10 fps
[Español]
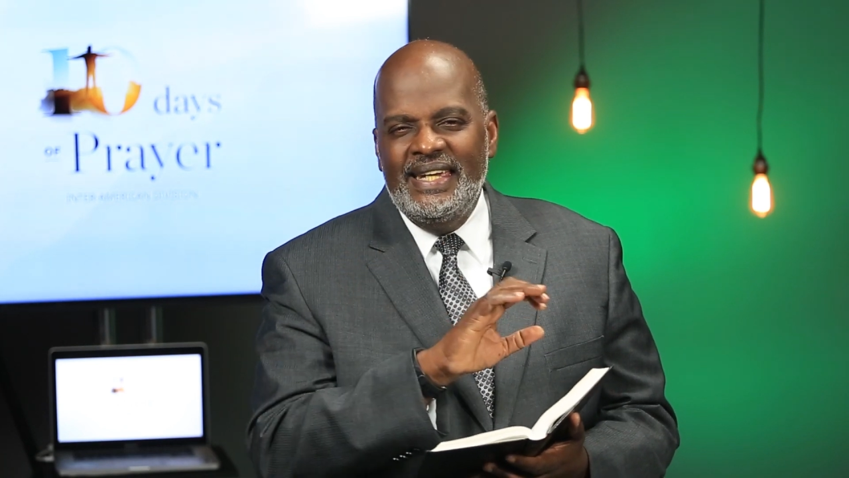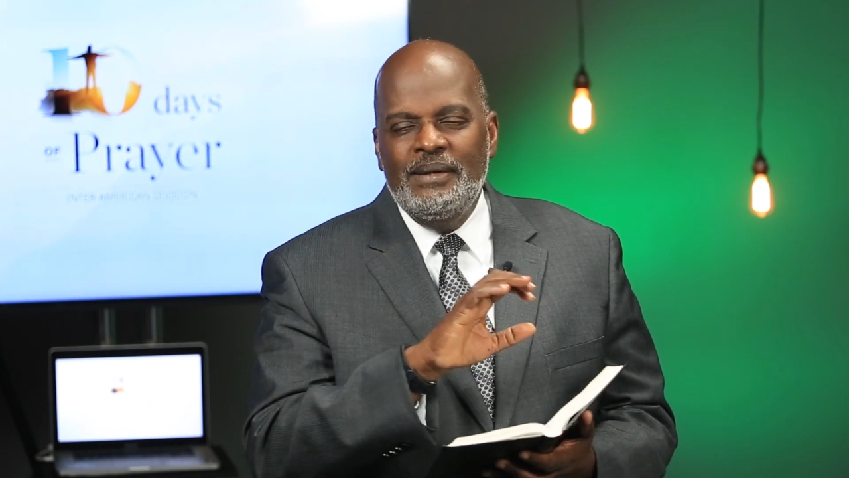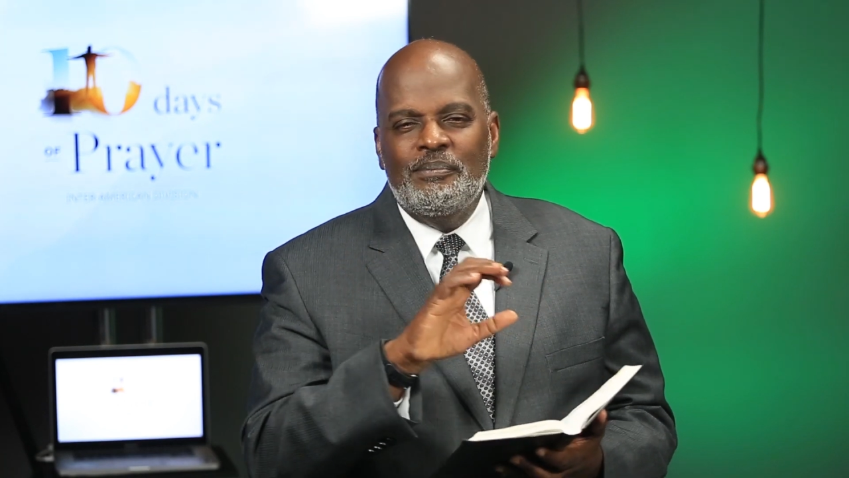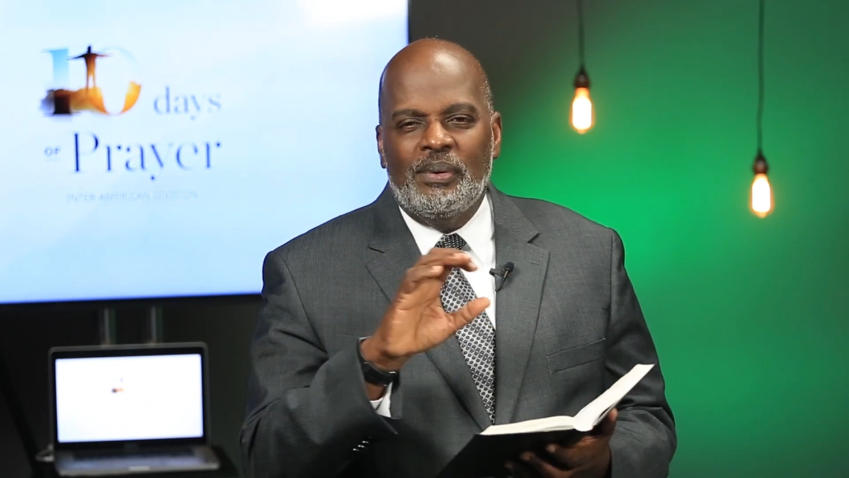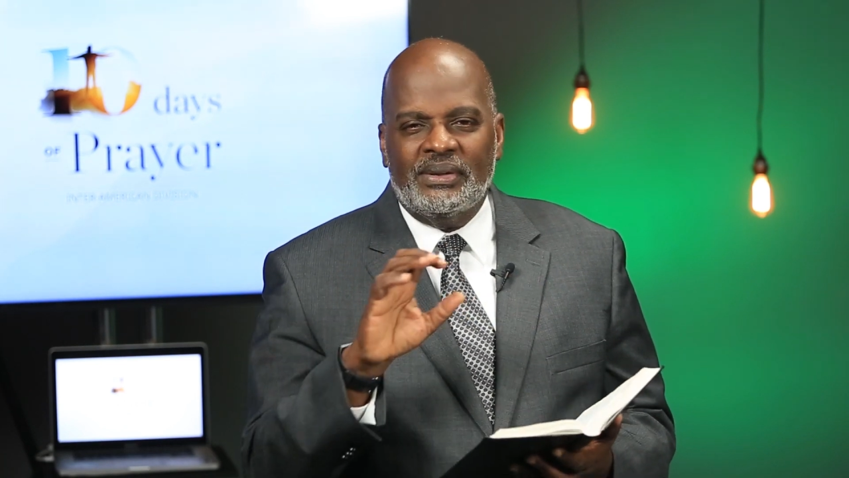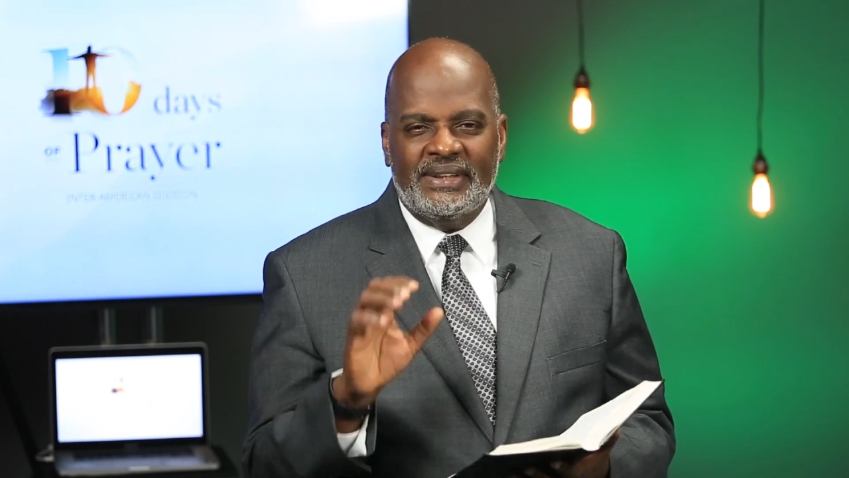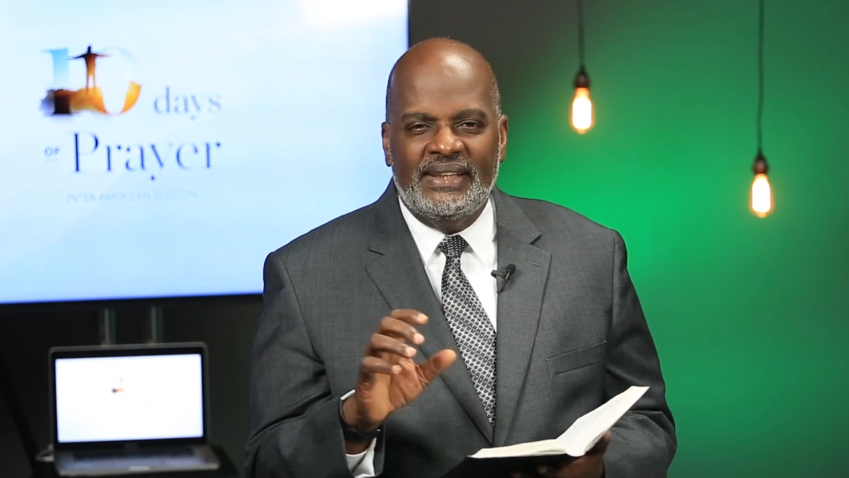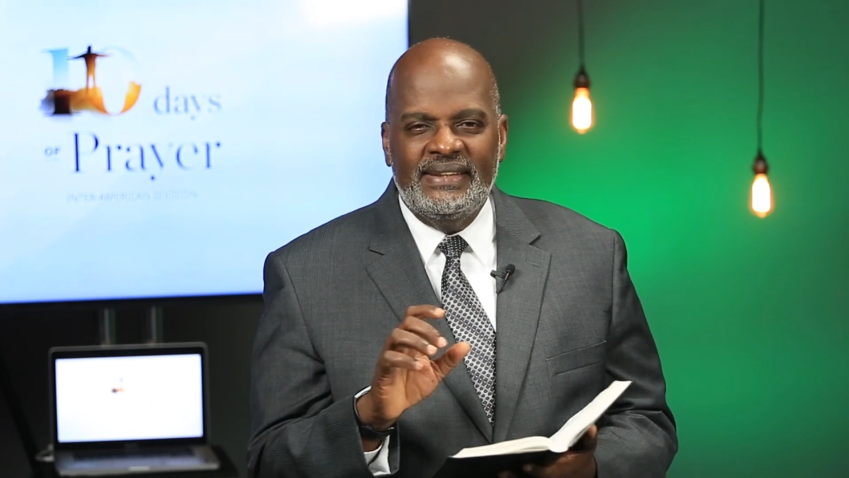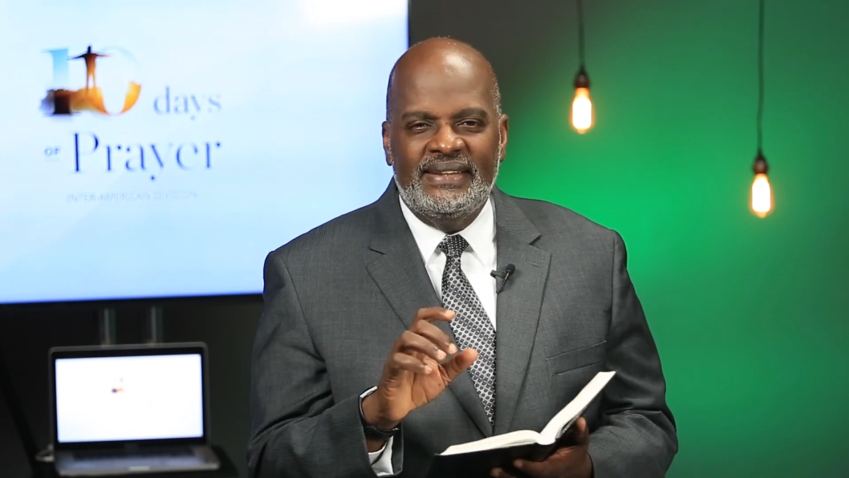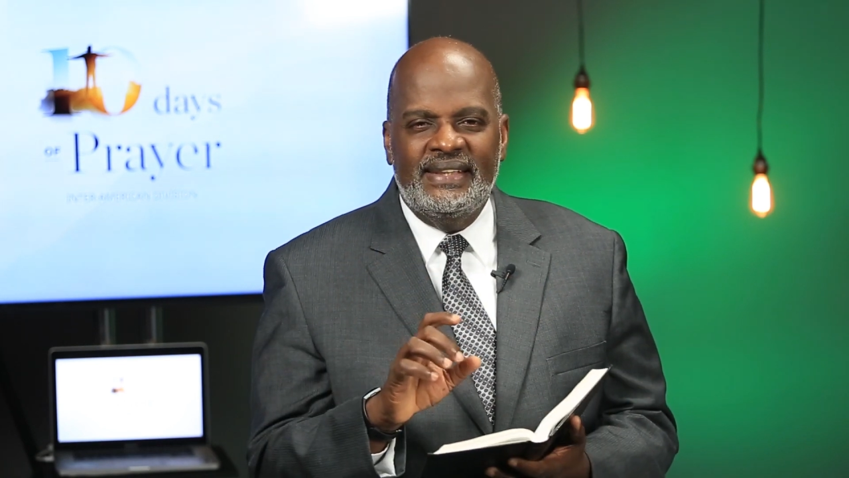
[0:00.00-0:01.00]

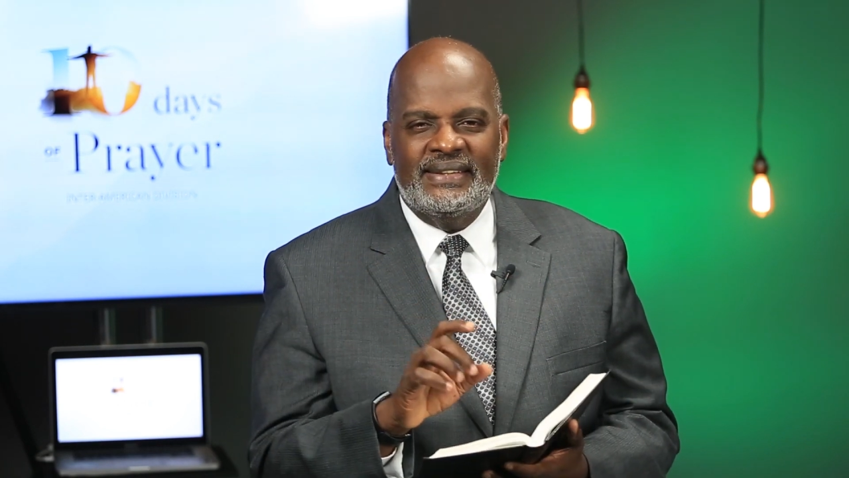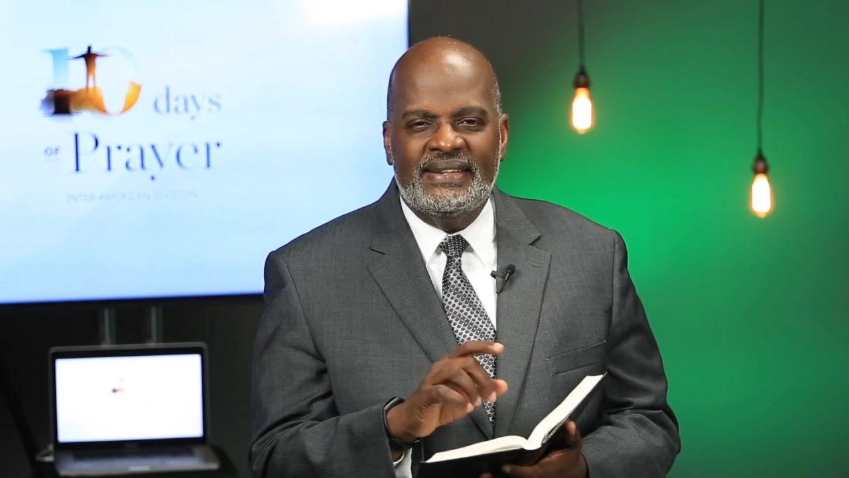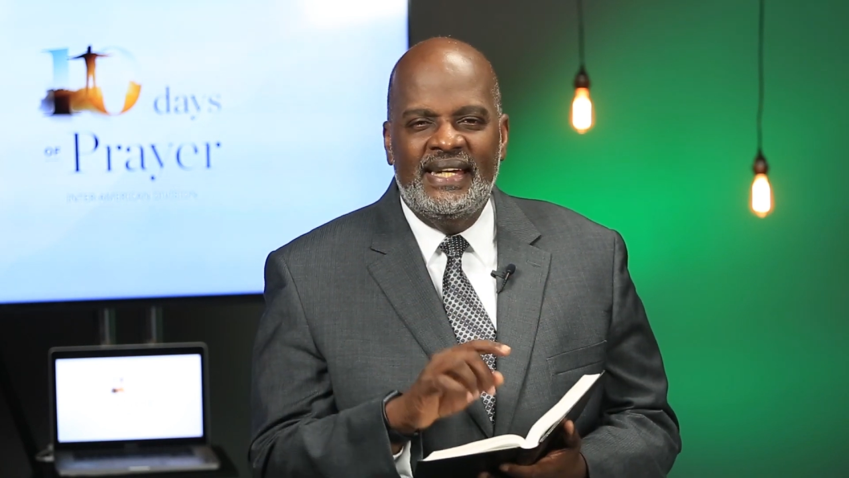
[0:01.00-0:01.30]
importantes,